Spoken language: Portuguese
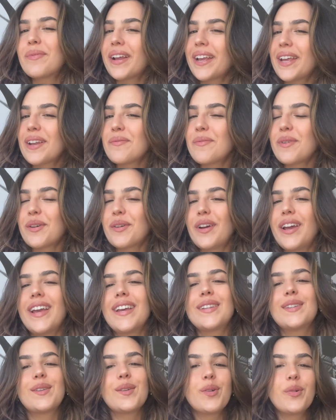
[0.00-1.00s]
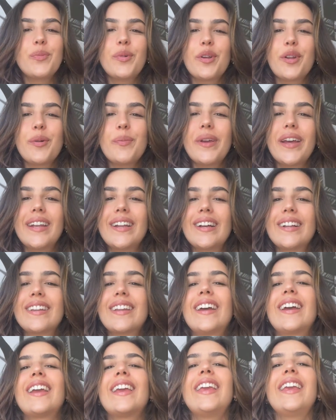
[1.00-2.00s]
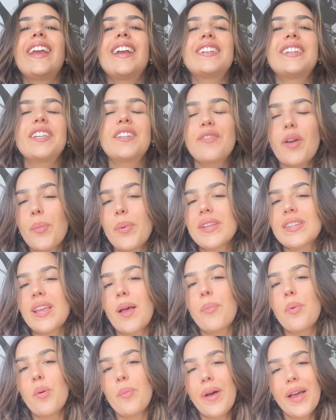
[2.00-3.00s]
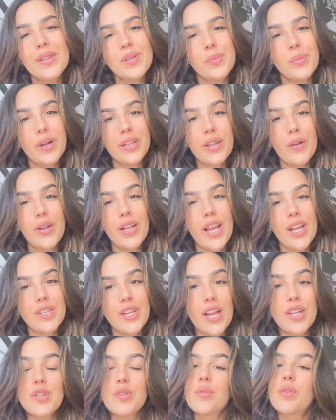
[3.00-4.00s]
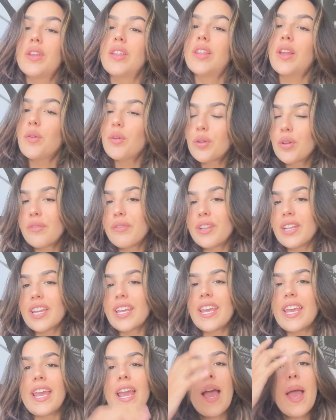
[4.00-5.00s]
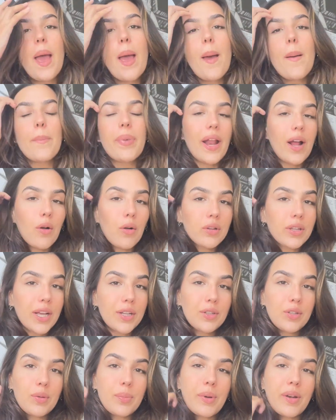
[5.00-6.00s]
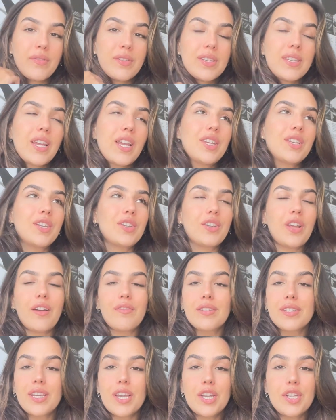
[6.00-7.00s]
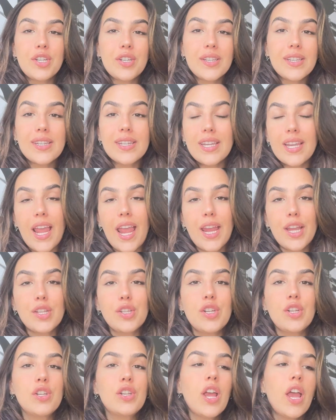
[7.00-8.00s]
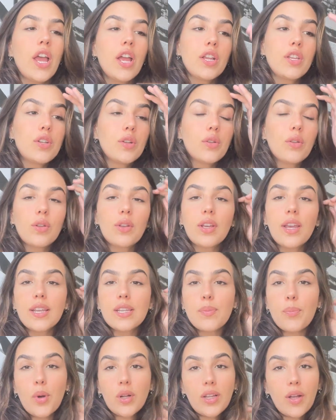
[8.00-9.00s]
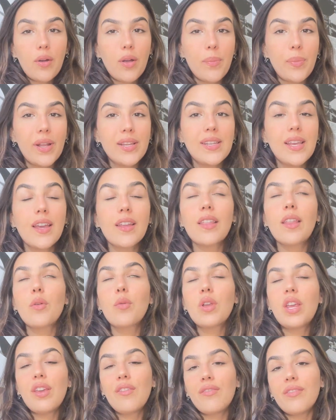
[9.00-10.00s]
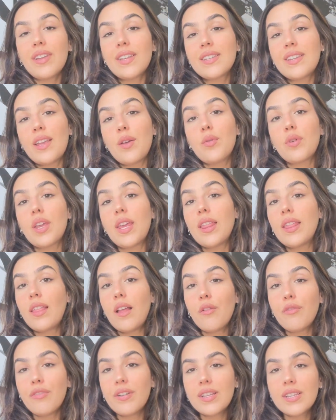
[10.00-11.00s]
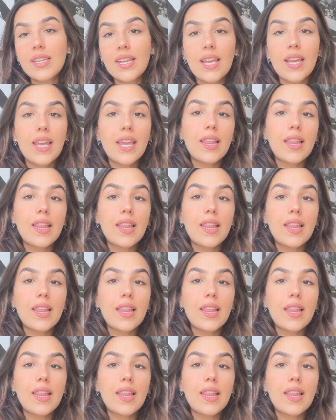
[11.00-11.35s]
Pra quem não me conhece, o meu nome é Nanda e a gente vai passar por mais um portal energético. Então eu tô vindo aqui pra contar tudo pra vocês, deixar vocês cientes de tudo que esse portal representa, o que fazer, o que não fazer.